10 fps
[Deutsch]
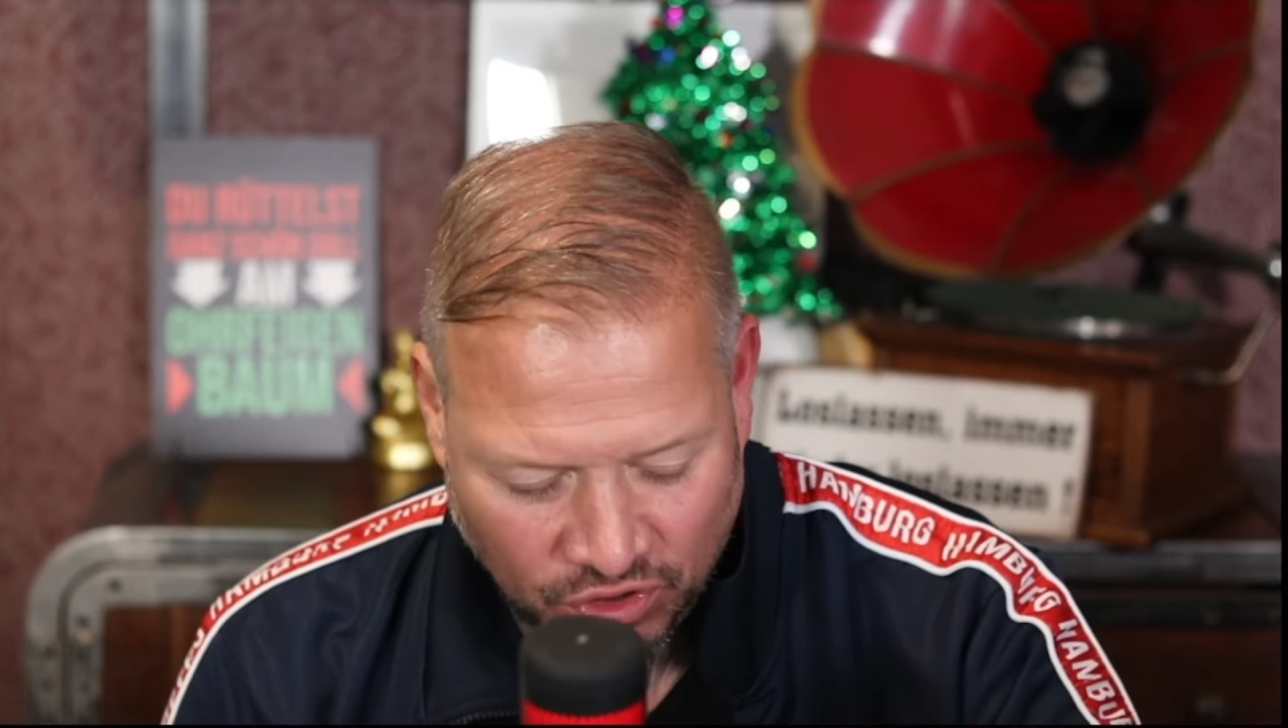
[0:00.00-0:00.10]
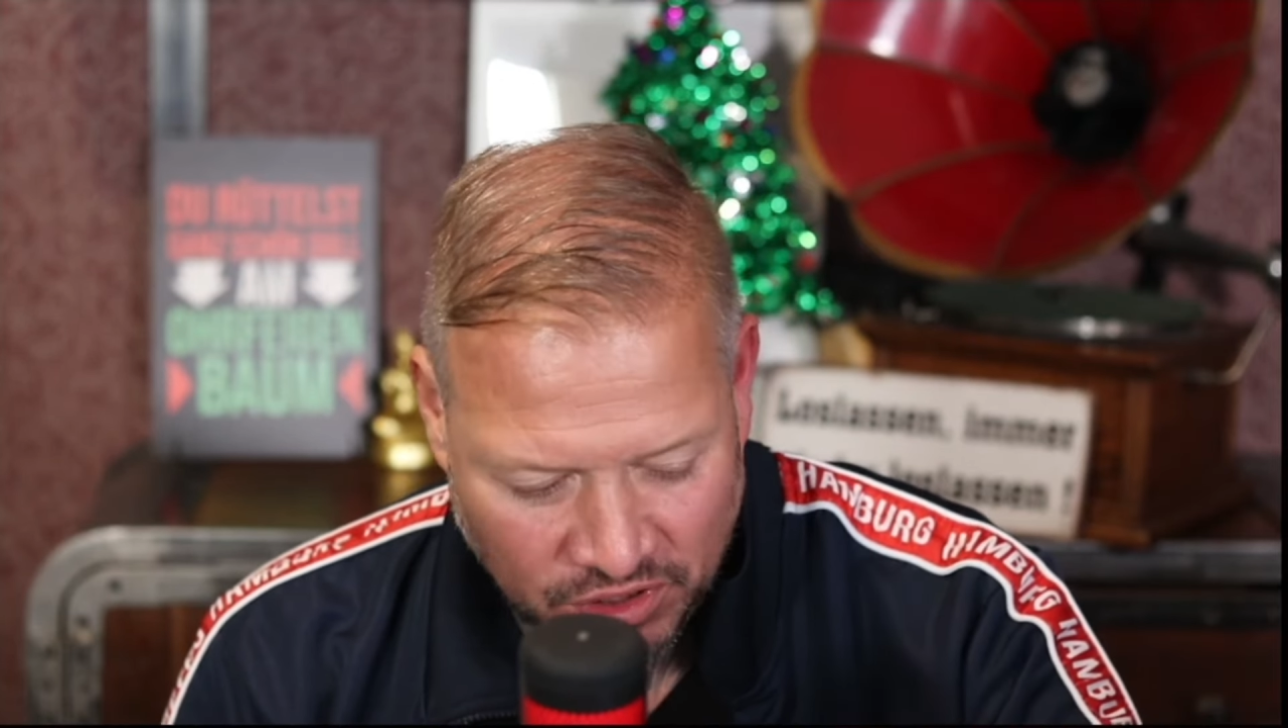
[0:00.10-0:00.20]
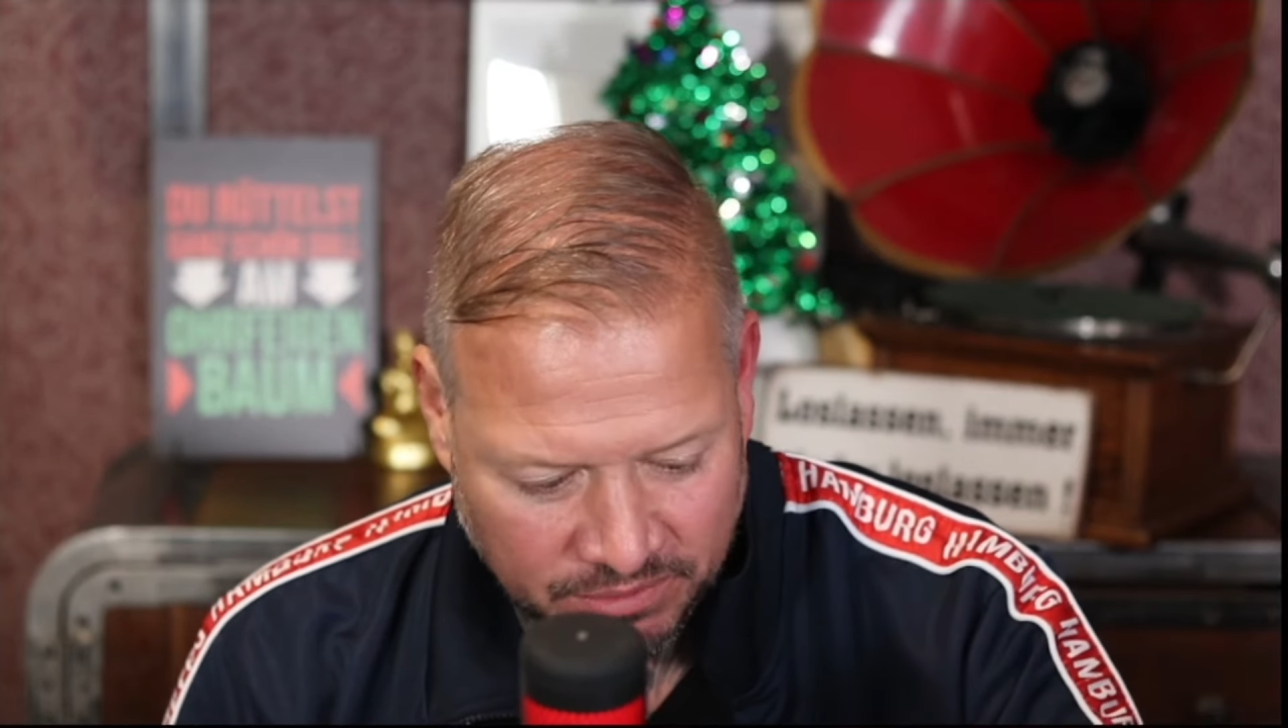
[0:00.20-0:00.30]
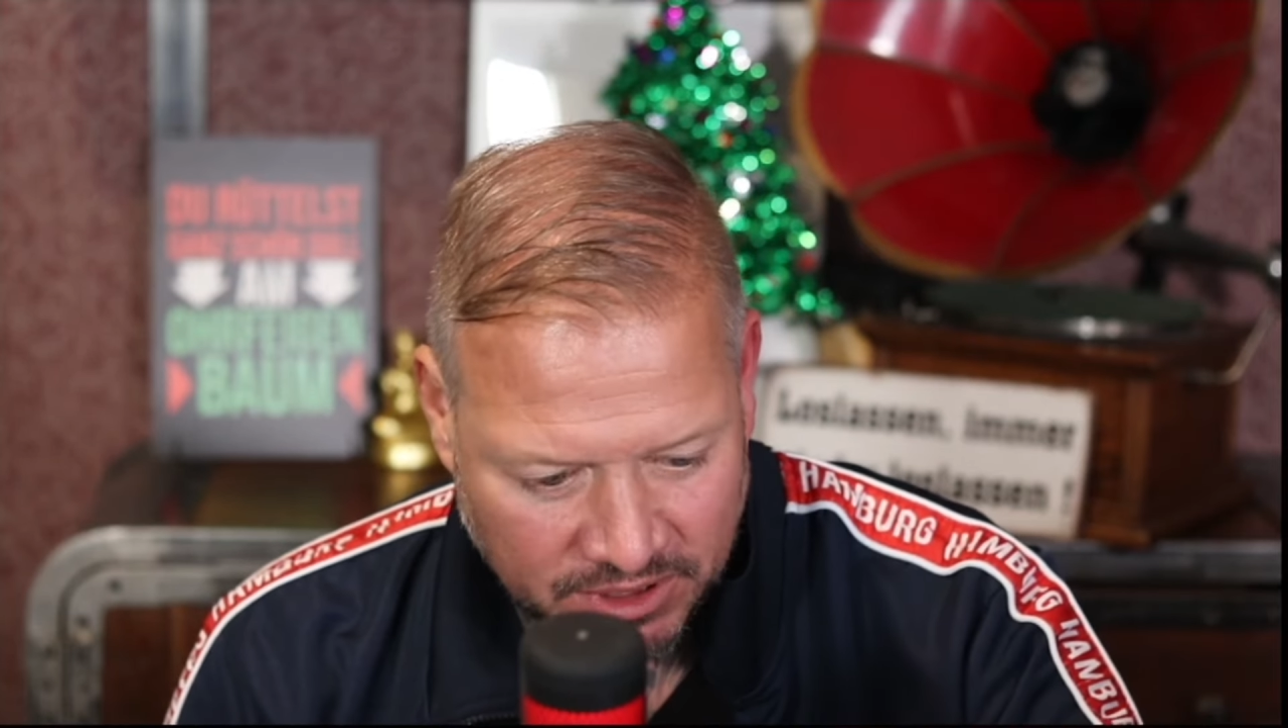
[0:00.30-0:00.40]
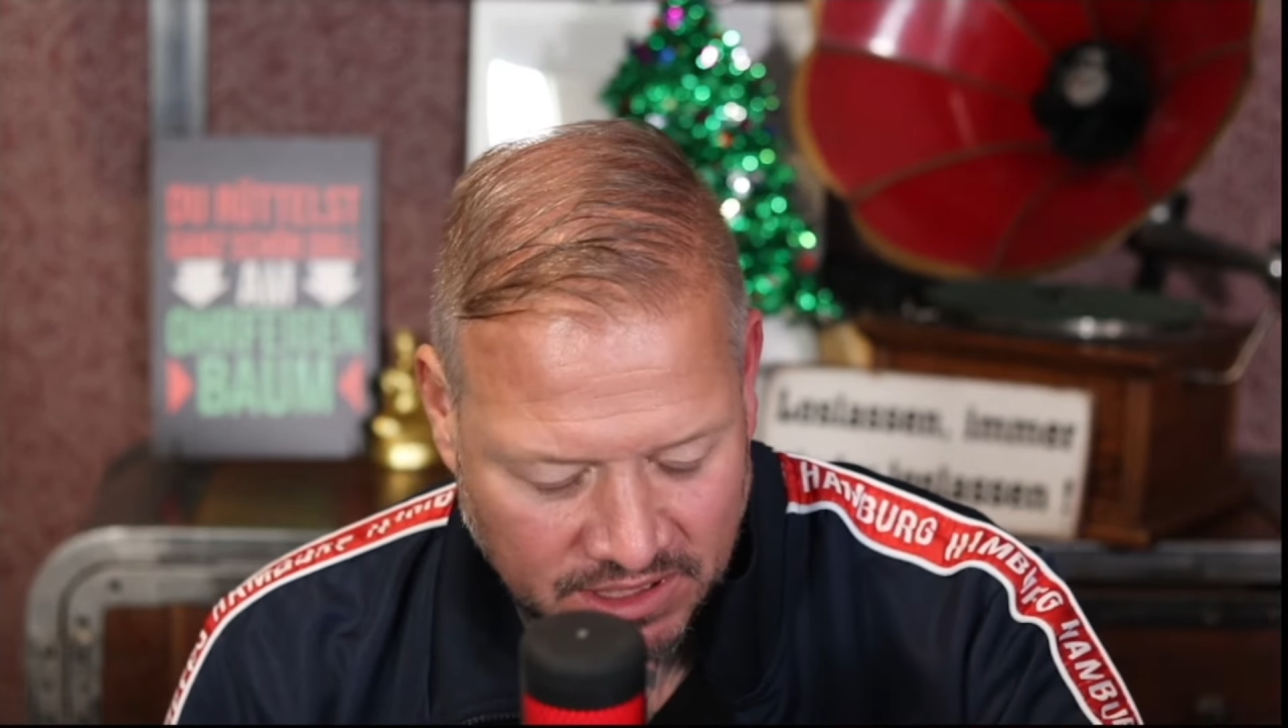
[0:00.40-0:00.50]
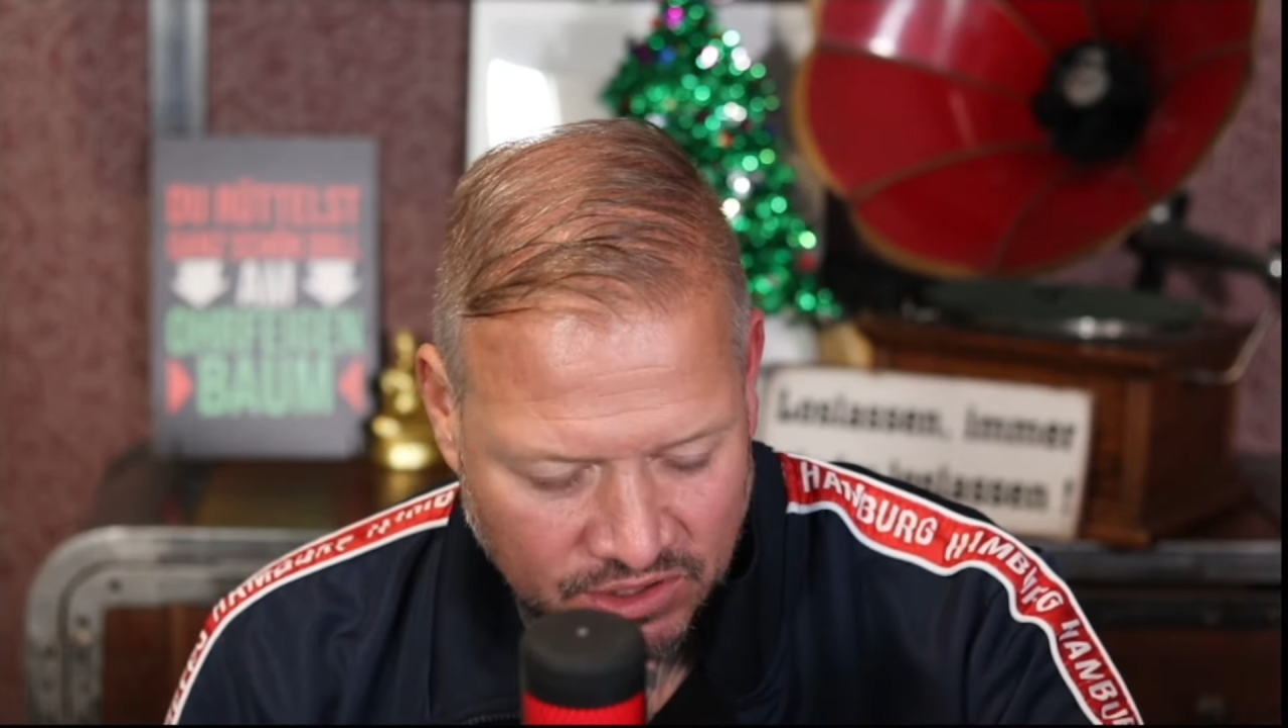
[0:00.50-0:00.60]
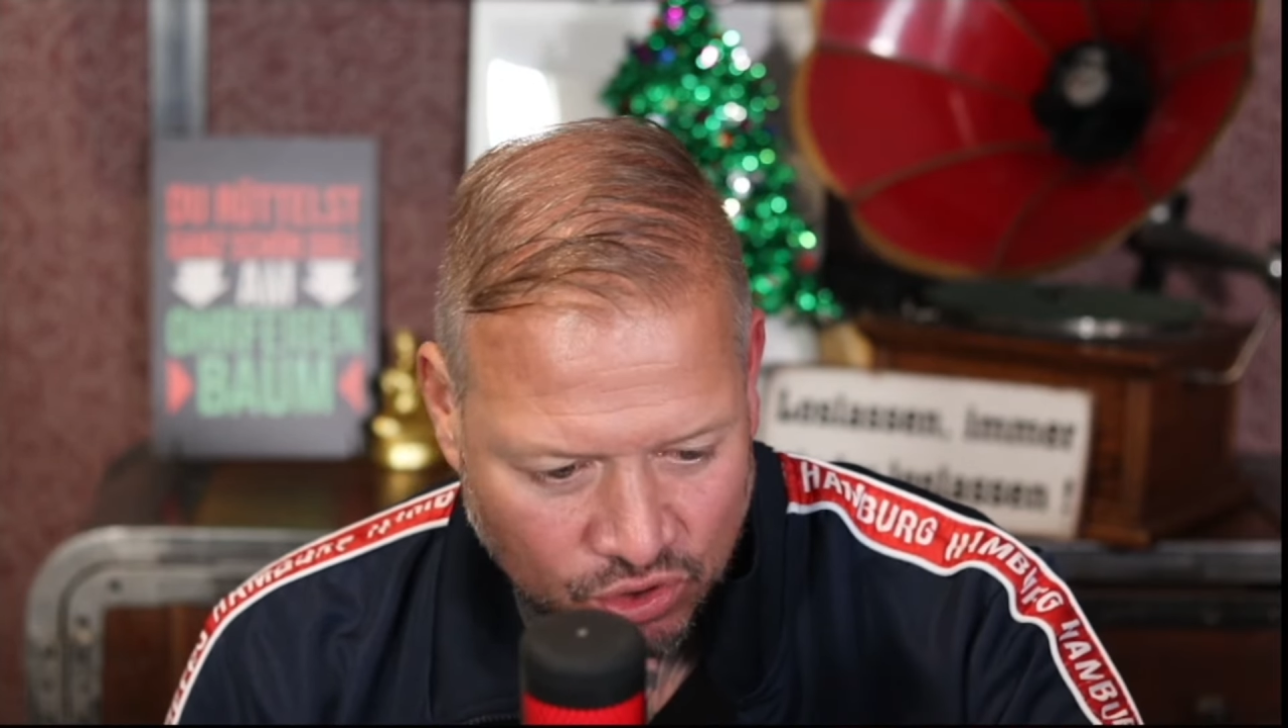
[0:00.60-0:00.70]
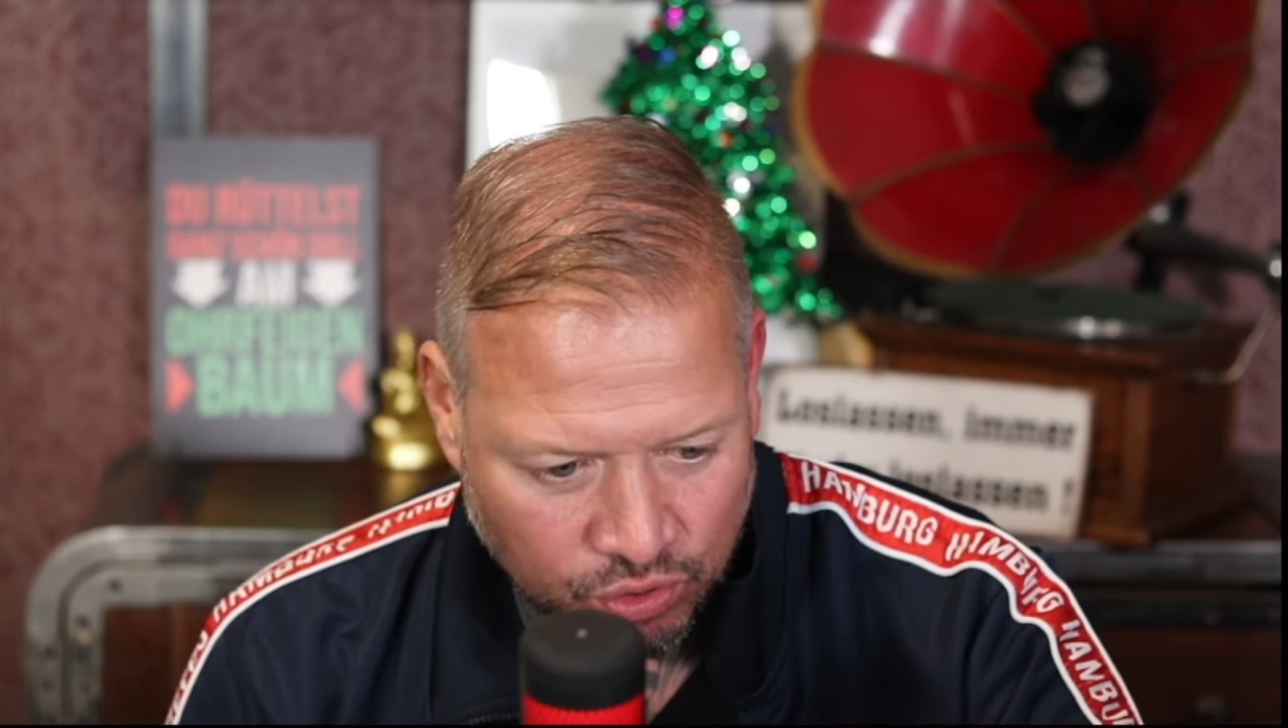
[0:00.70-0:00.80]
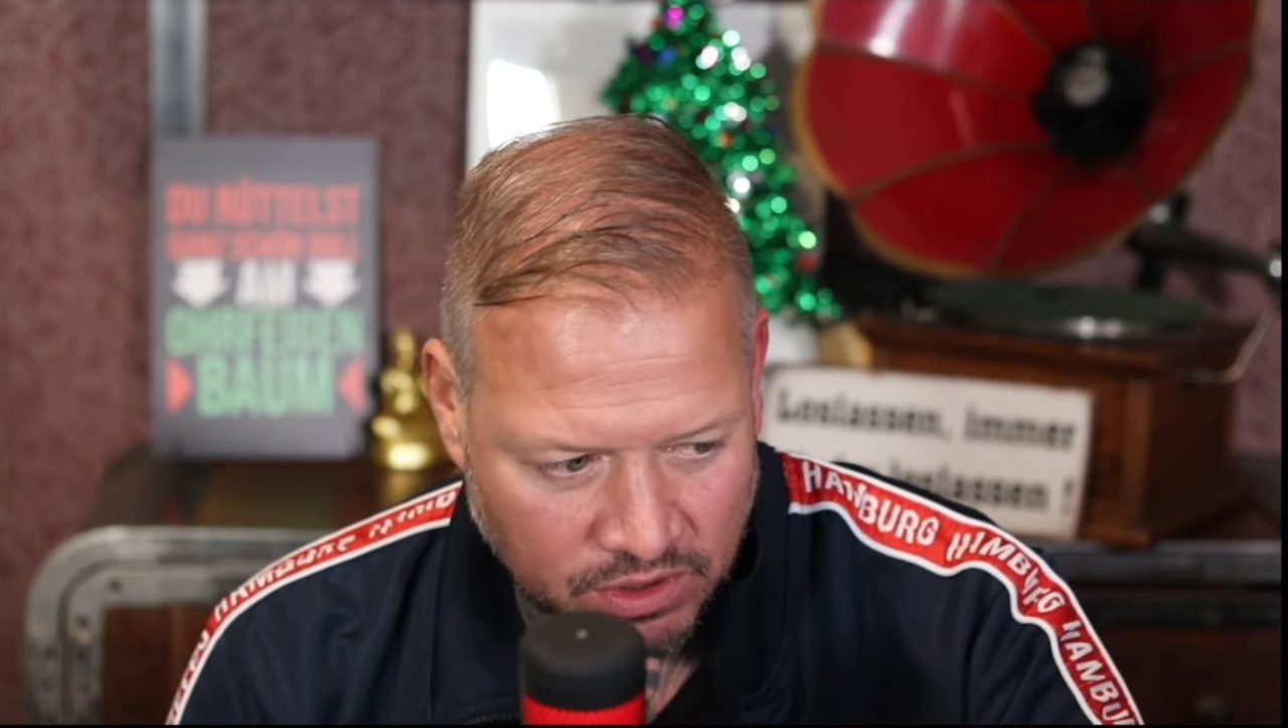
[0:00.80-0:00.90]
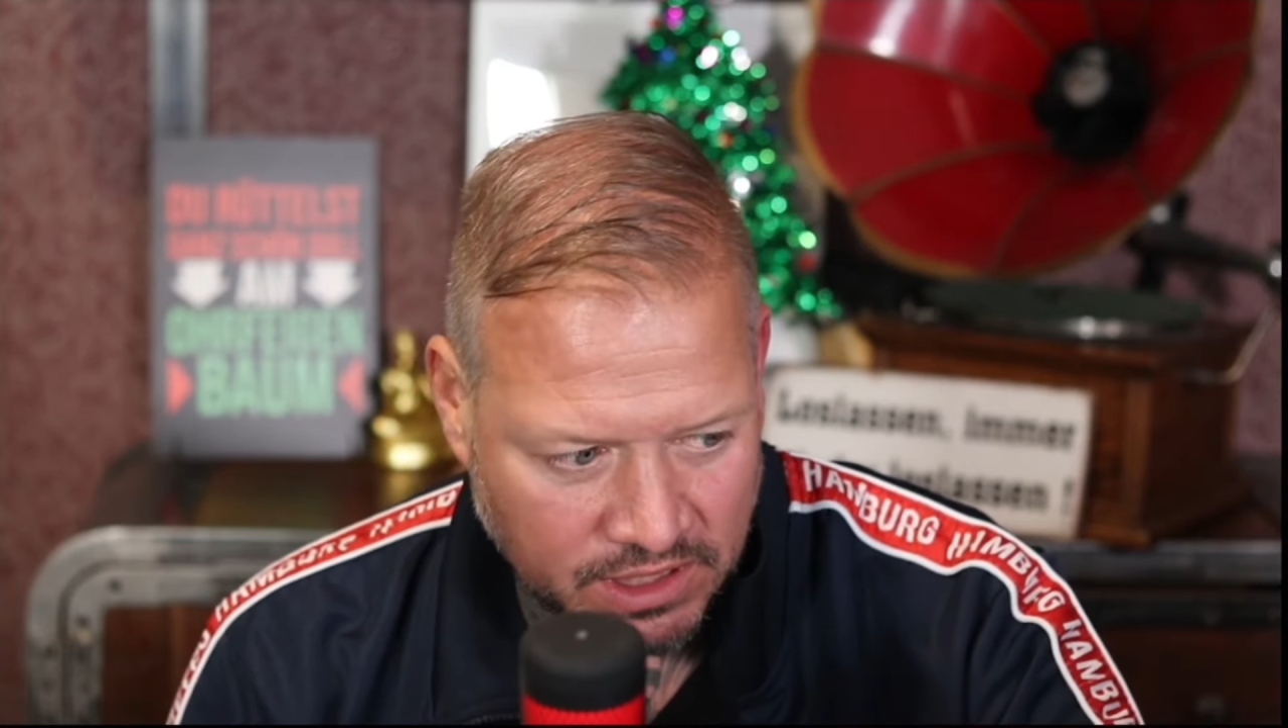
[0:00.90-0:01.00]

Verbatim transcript: wollte mich dazu